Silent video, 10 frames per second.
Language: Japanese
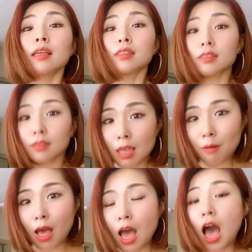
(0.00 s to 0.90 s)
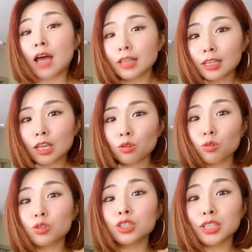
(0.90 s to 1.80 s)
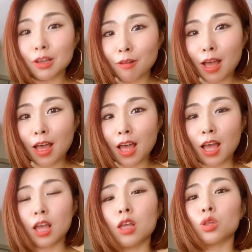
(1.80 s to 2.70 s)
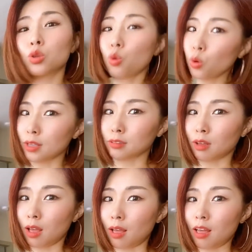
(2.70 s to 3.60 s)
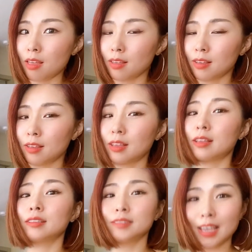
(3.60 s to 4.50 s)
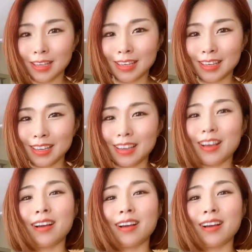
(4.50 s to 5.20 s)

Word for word: うん、ではあなたの国ではどうですかぜひ